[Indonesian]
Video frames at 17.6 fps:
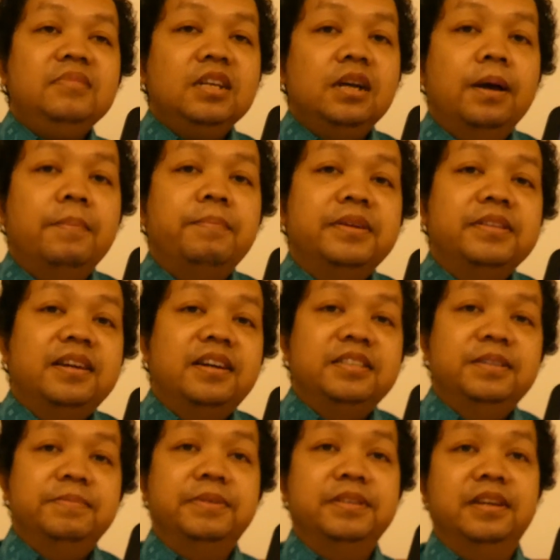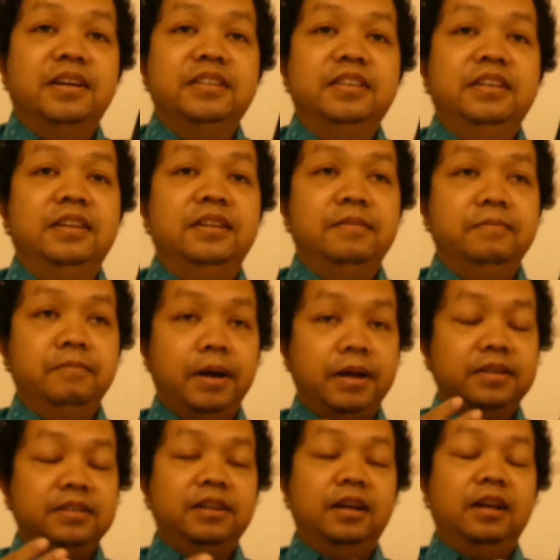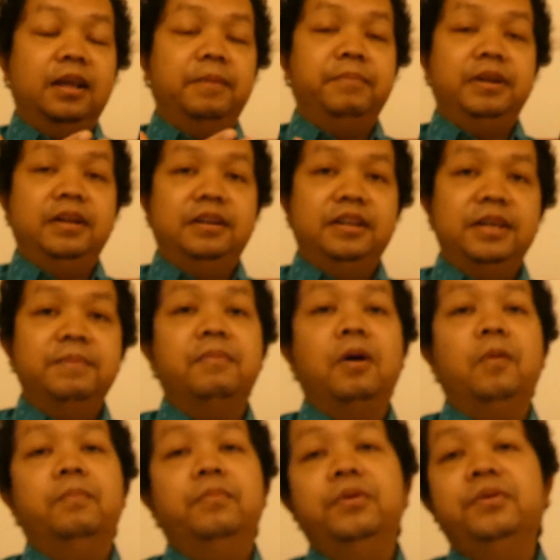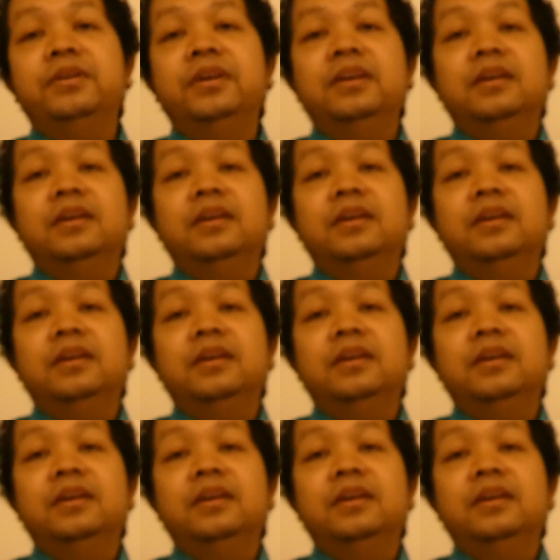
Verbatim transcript: eh, penyanyi-penyanyi baik dalam negeri maupun